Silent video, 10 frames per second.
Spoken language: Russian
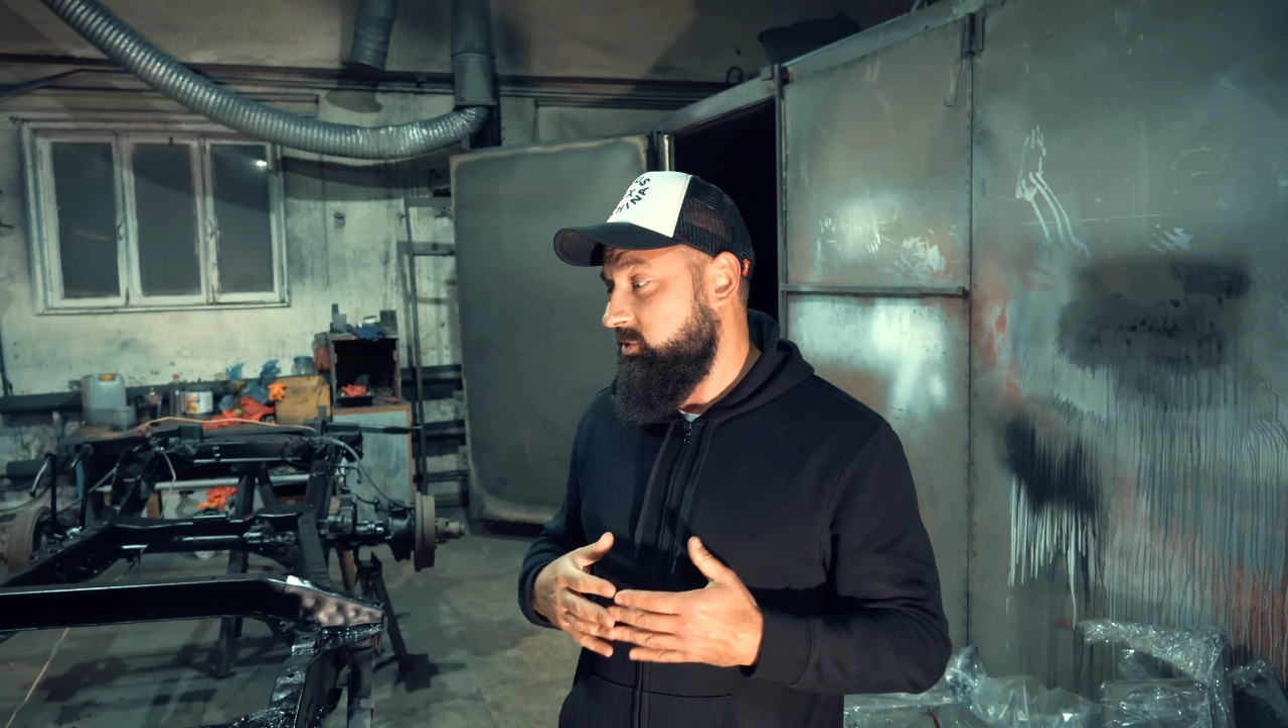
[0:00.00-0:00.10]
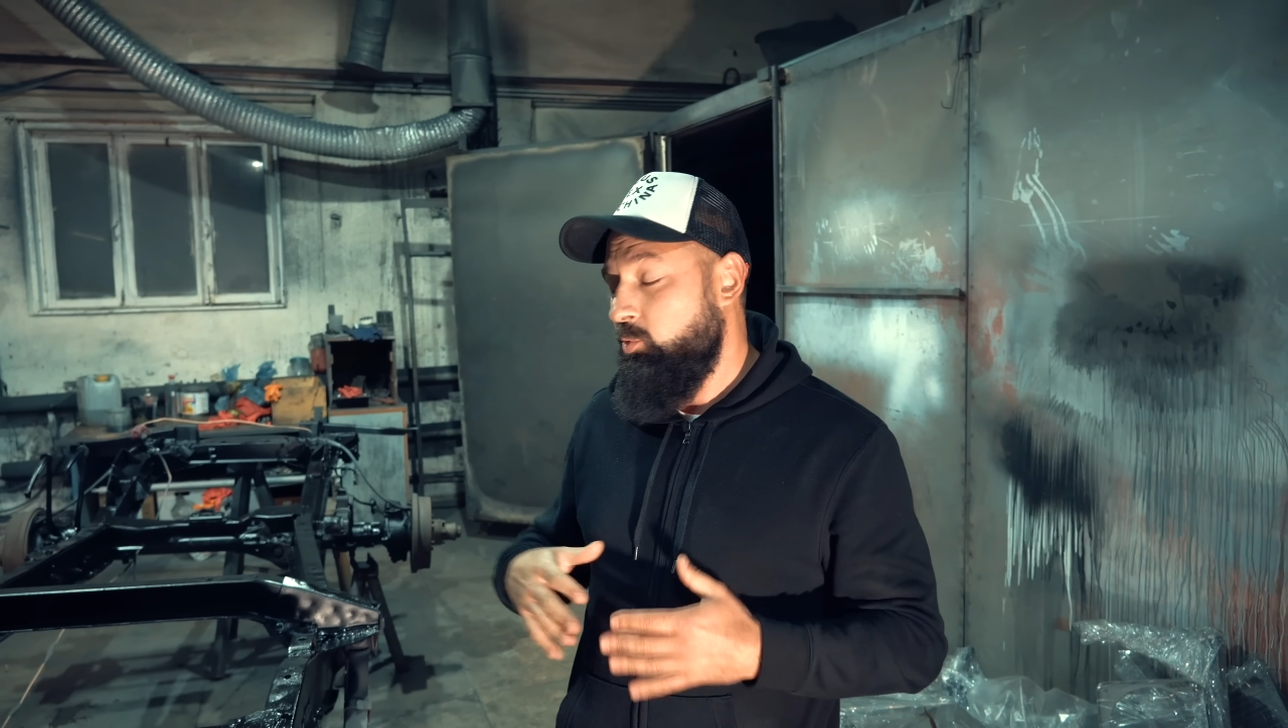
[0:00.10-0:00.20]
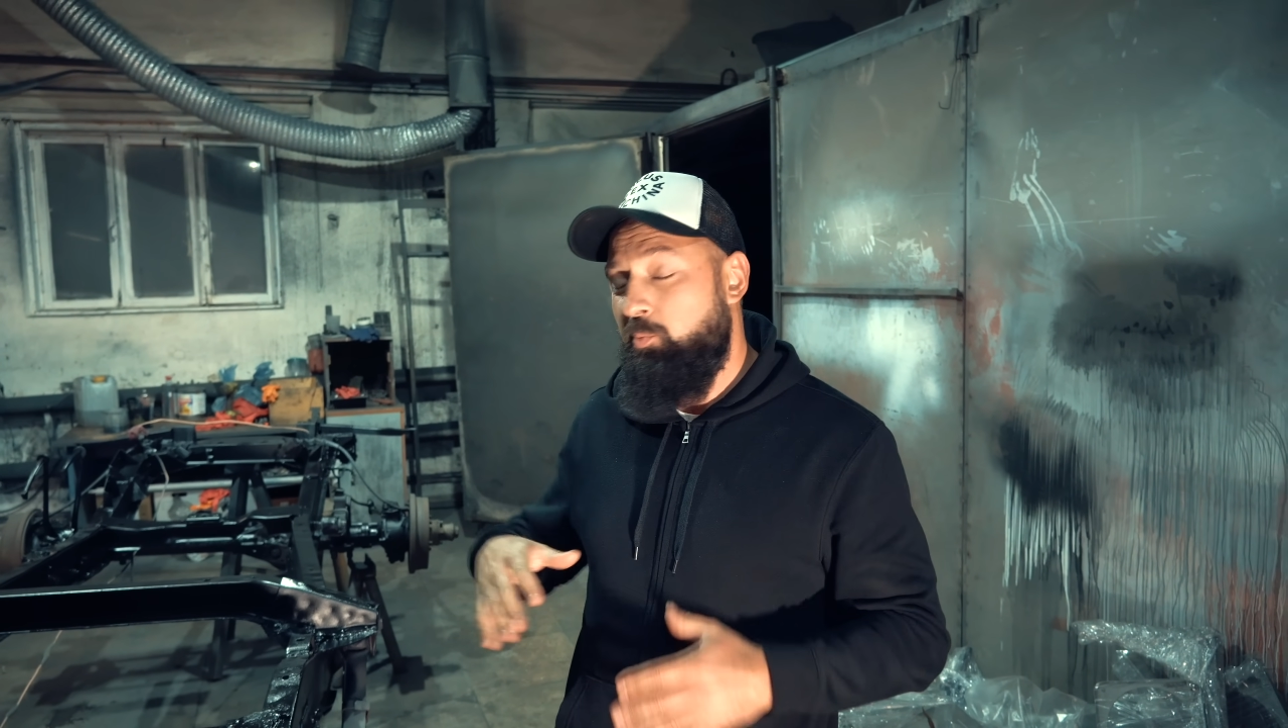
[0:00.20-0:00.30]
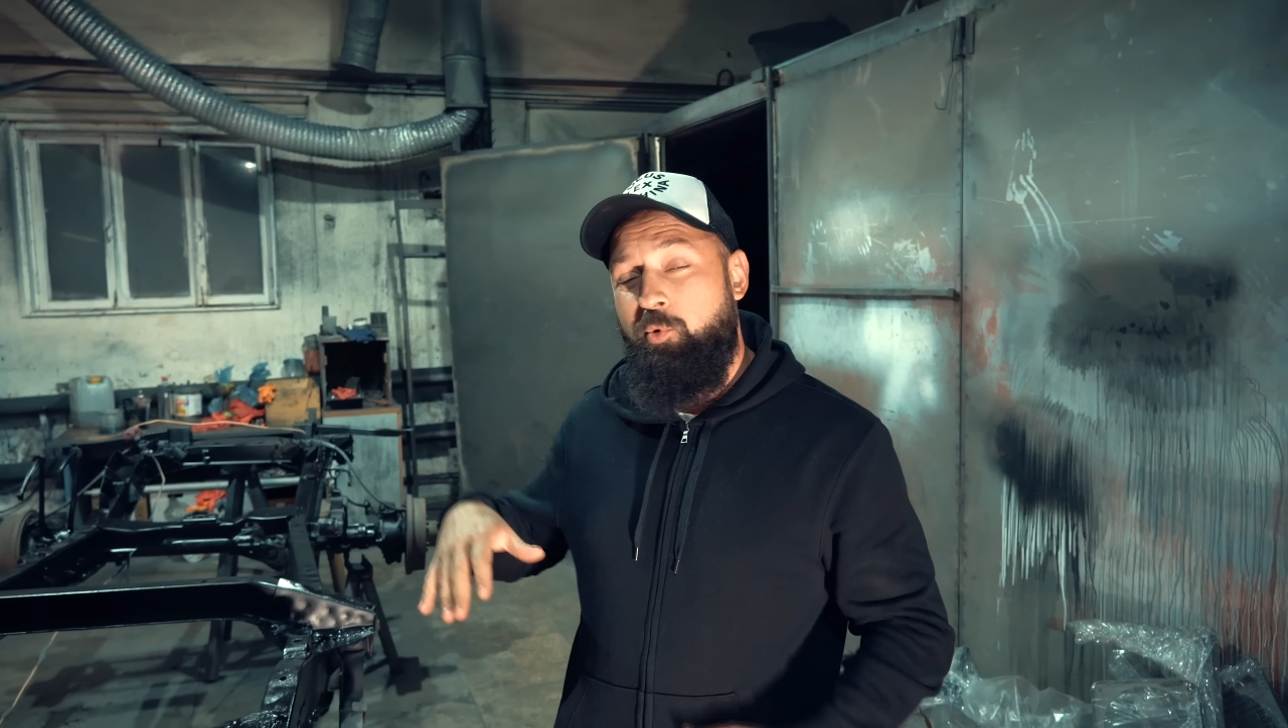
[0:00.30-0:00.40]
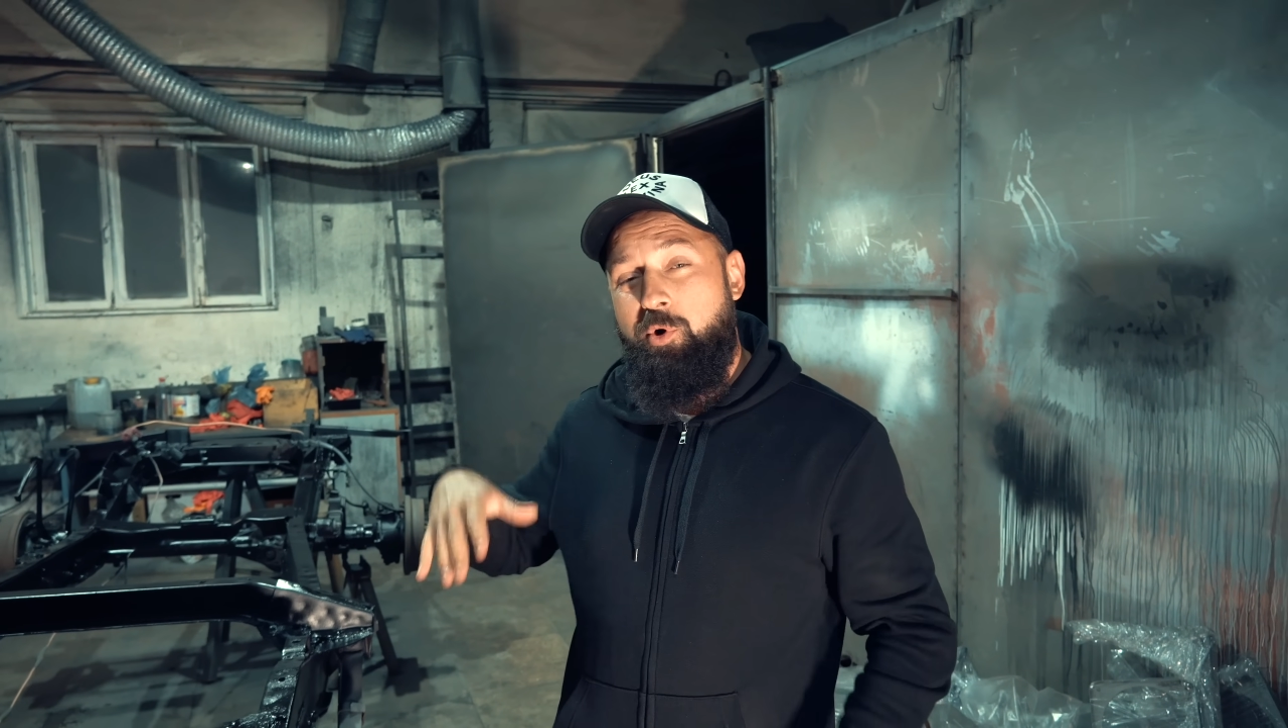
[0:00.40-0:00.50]

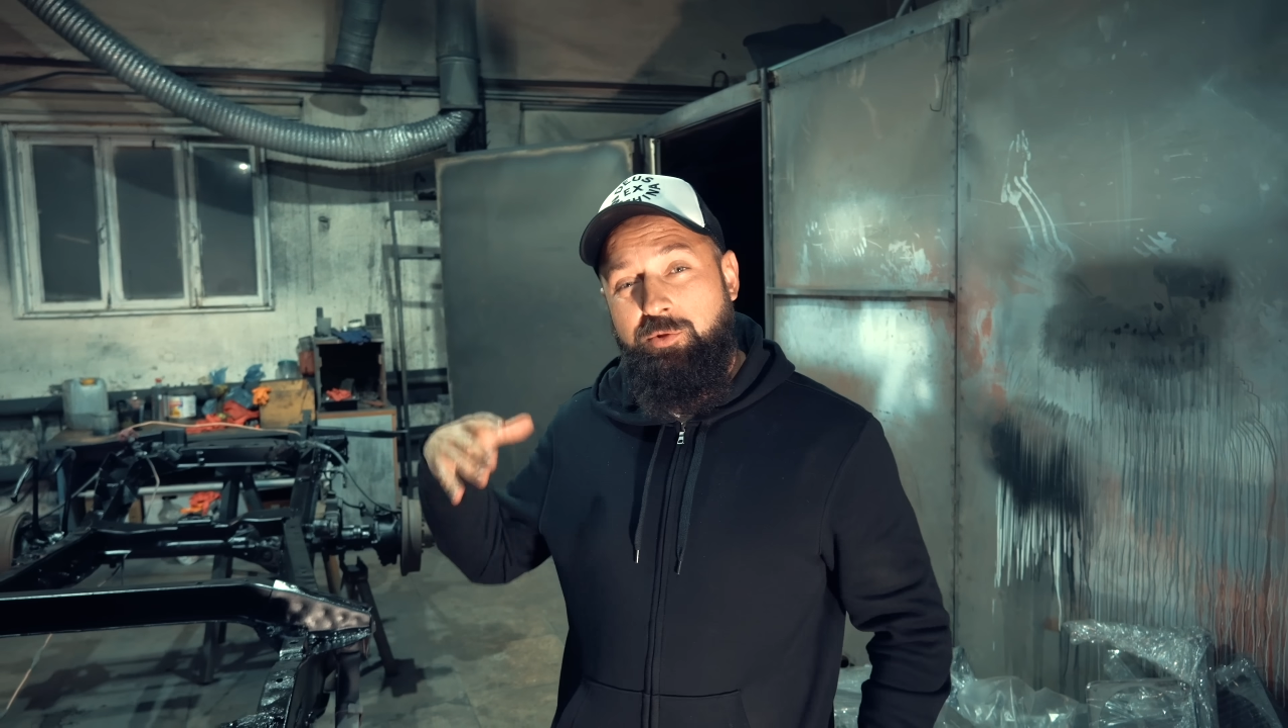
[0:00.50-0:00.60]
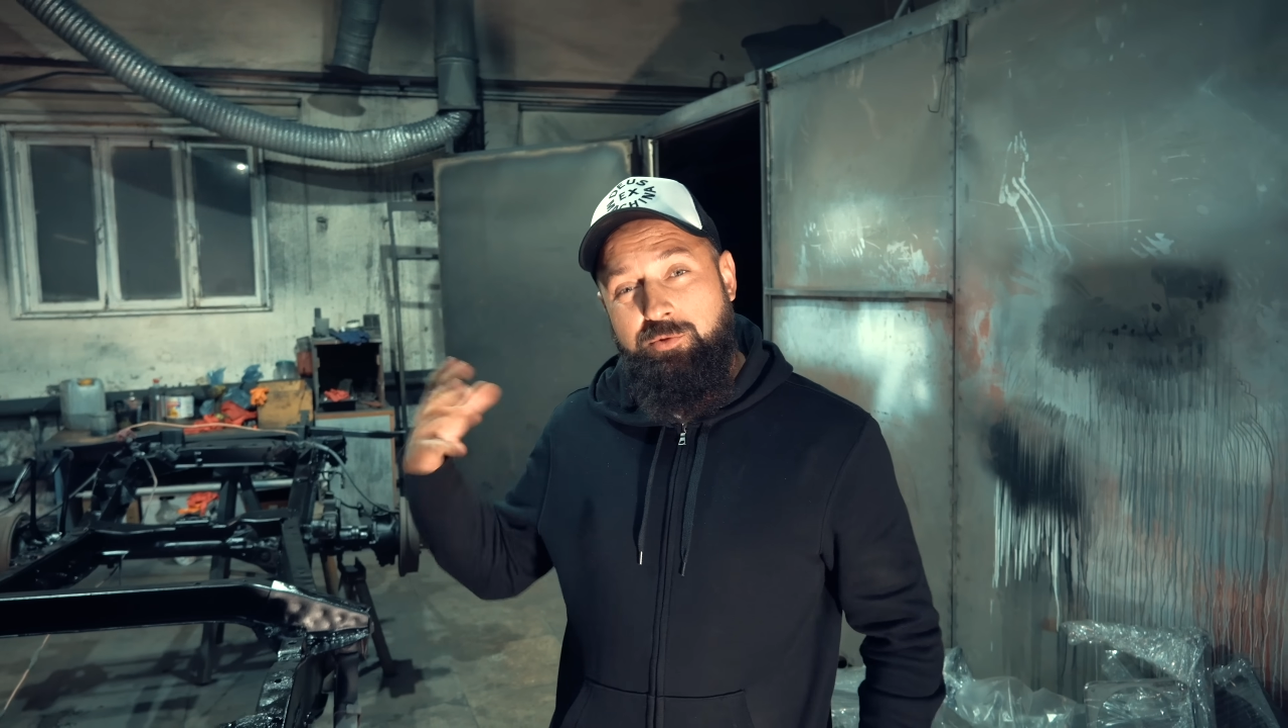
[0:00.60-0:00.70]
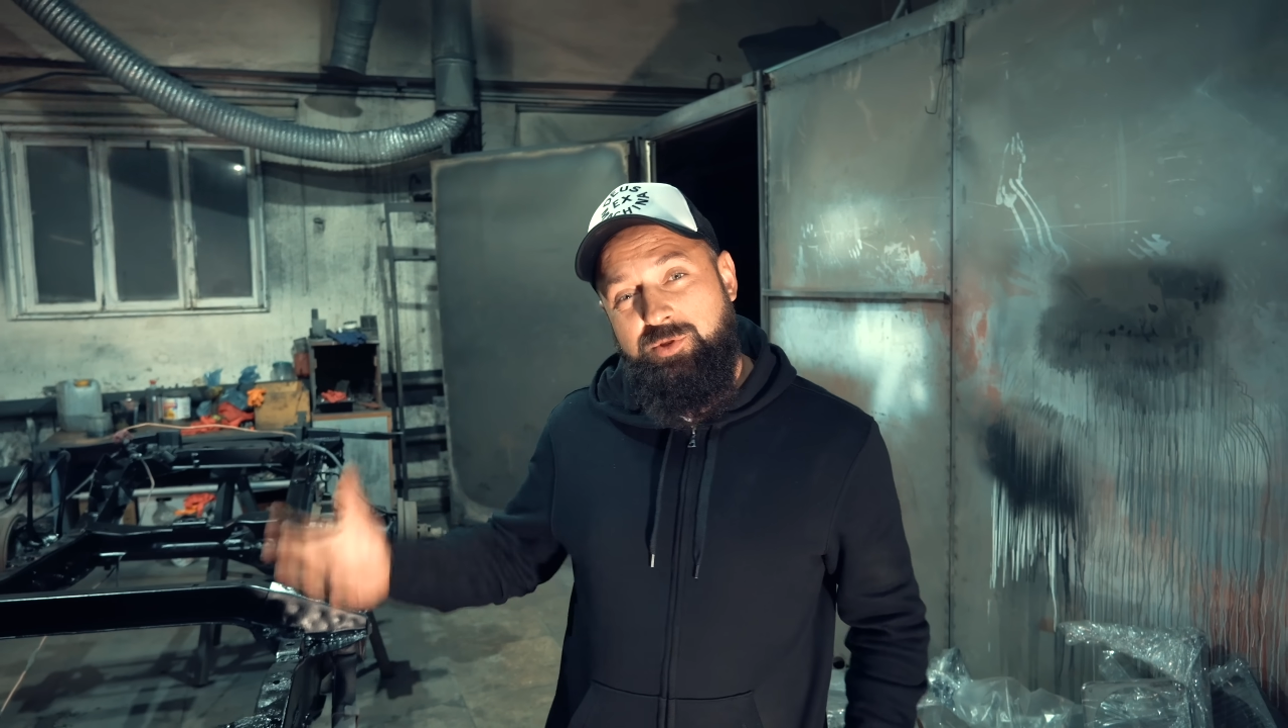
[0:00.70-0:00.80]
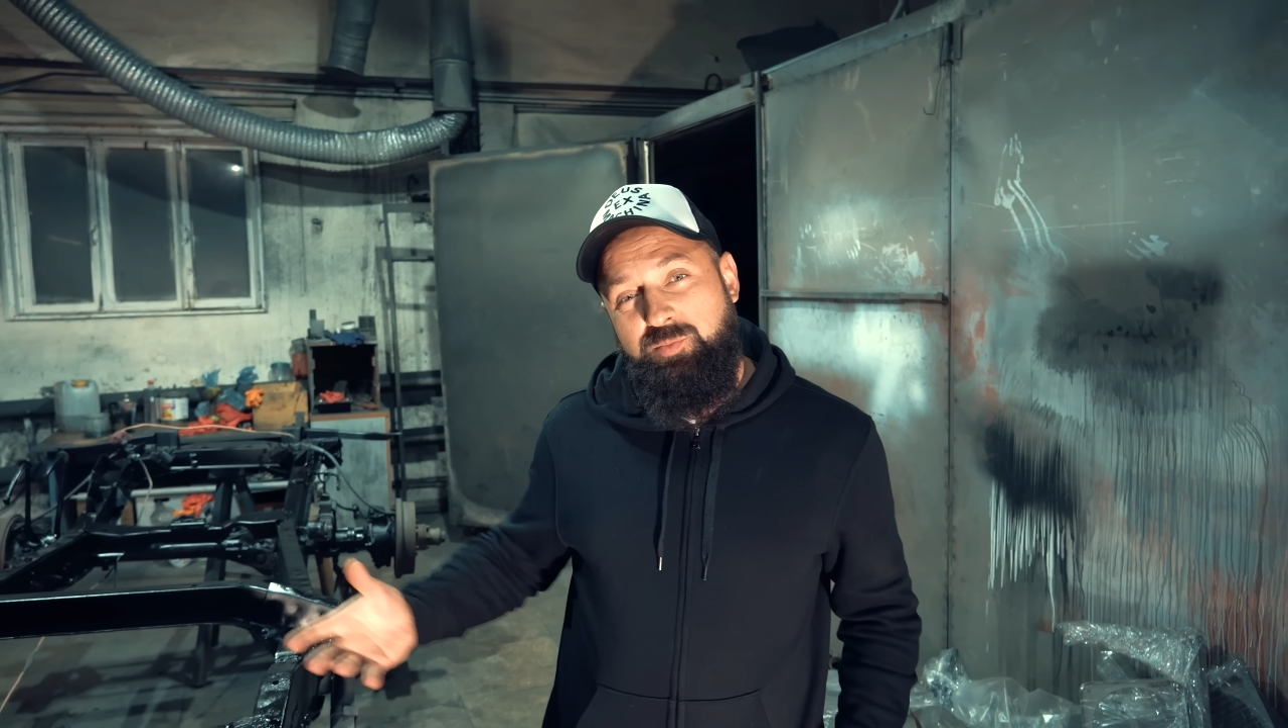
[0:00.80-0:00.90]
всю полную